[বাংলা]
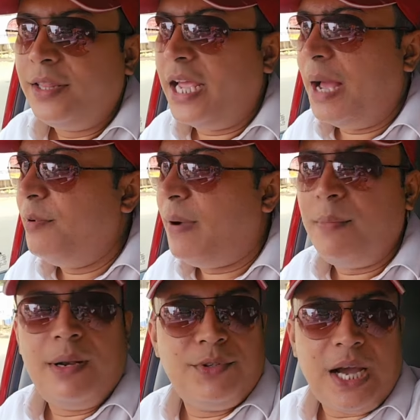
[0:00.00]
তাই আমি
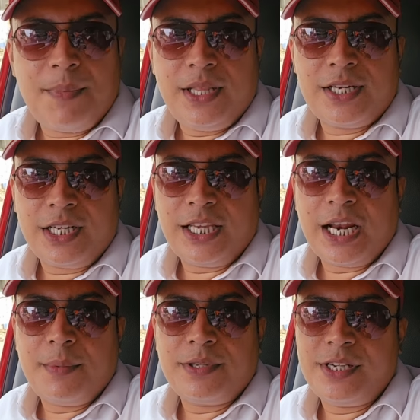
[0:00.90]
ভাবলাম যে আপনাদের সাথে
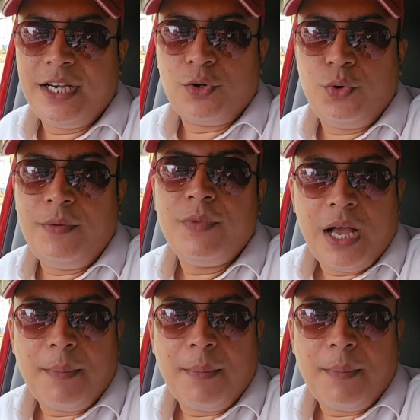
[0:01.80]
আরেকবার শেয়ার করি